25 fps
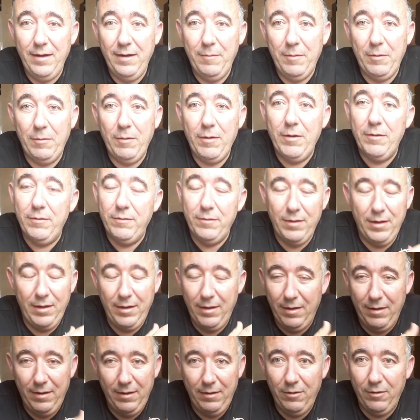pero bueno,
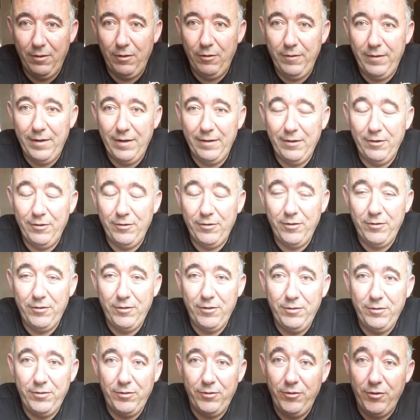eh, lo que nos interesa a
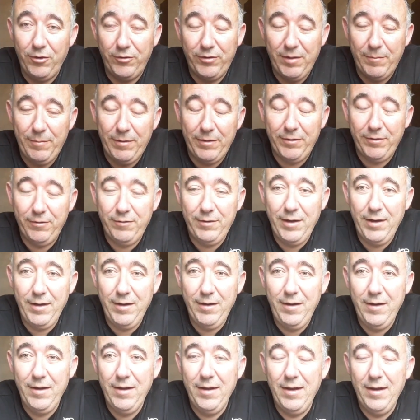nosotros son 12
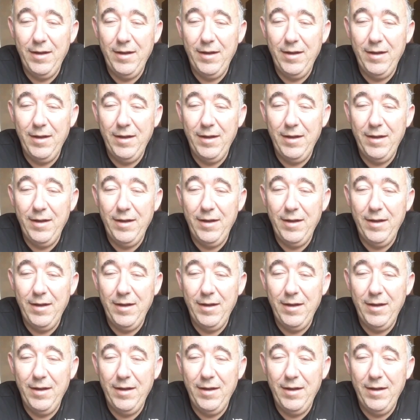personas,